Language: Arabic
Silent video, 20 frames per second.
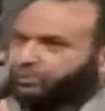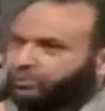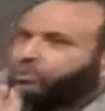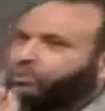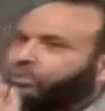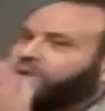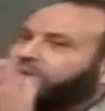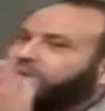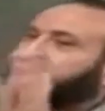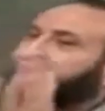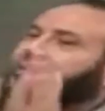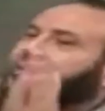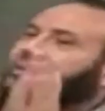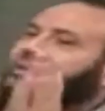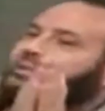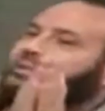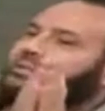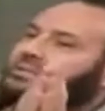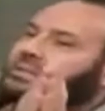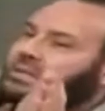صحيح. بيدخل
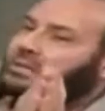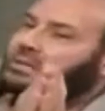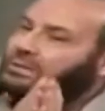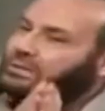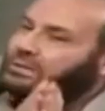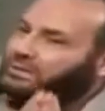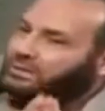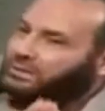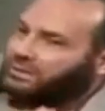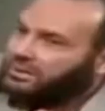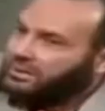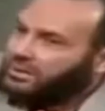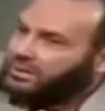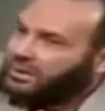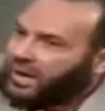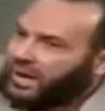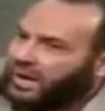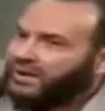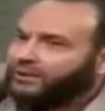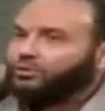جسم الانسان
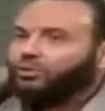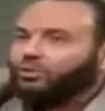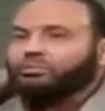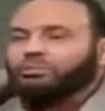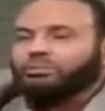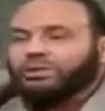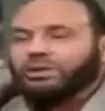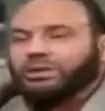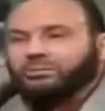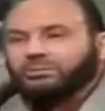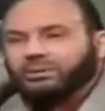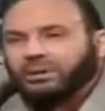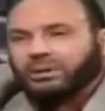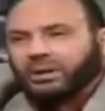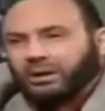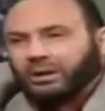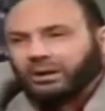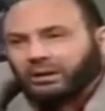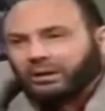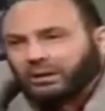هيدخل من
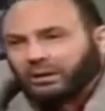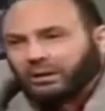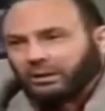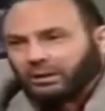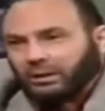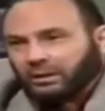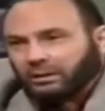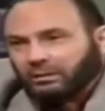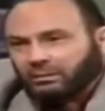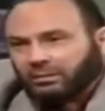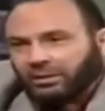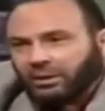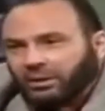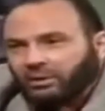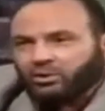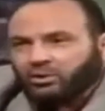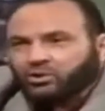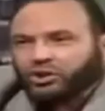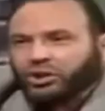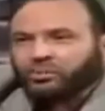امتى من طبيعه
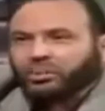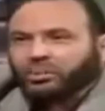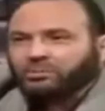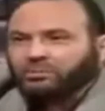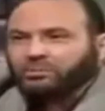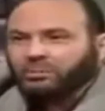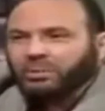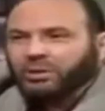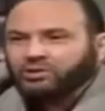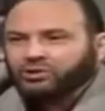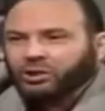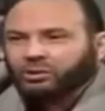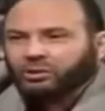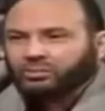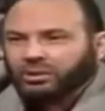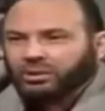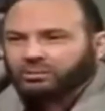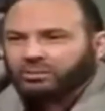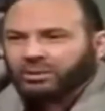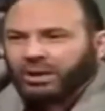شغله من اول الشيخ ابراهيم ما بقى
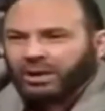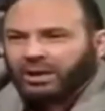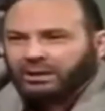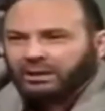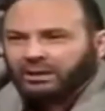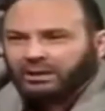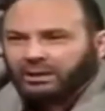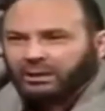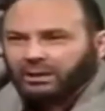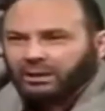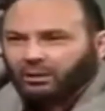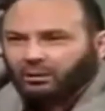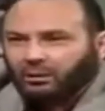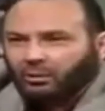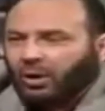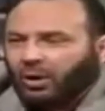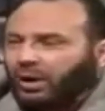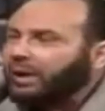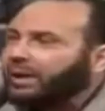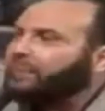الشيخ ابراهيم بيعالج
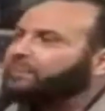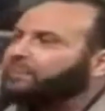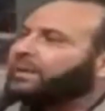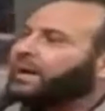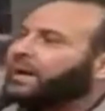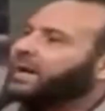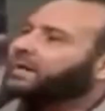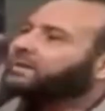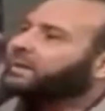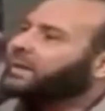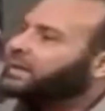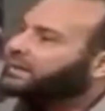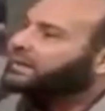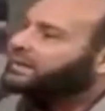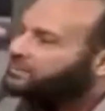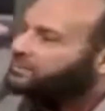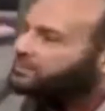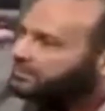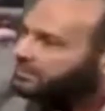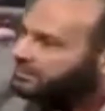لا. ولا من عهد
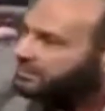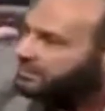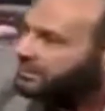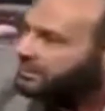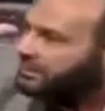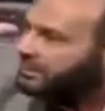ادم